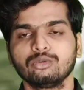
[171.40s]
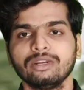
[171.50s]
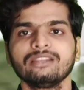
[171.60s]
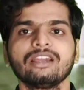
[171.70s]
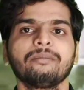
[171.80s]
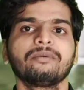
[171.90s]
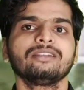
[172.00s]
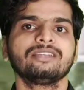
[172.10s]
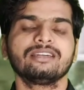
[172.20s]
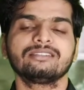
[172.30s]
तुरंत
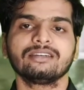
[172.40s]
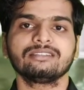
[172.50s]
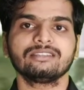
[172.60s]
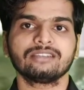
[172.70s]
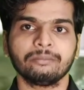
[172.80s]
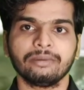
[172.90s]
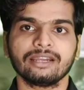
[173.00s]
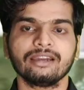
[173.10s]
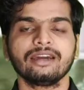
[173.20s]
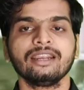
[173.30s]
आपके चिकित्सक से
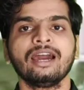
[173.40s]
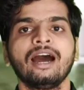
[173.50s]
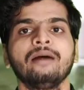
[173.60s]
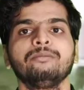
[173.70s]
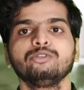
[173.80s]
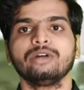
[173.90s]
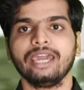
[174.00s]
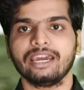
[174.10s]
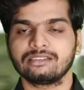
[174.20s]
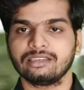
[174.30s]
संपर्क करें आप जो
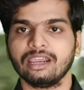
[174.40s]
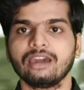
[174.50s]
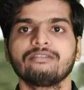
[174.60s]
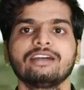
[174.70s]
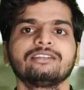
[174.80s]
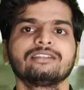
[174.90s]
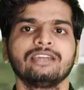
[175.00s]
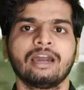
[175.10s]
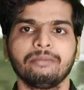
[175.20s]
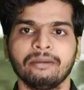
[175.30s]
है एक्सरे करवा
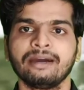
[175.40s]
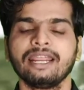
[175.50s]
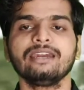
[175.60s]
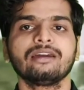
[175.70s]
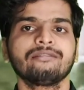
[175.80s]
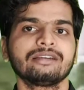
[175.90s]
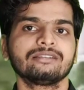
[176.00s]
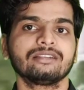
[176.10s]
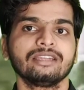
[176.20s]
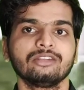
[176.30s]
सकते हैं आप एम करवा
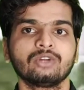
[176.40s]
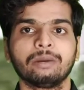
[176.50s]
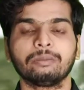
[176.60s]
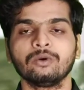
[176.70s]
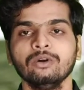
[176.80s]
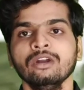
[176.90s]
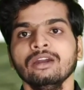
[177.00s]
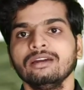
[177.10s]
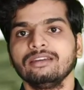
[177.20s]
सकते सकते हैं तो आपको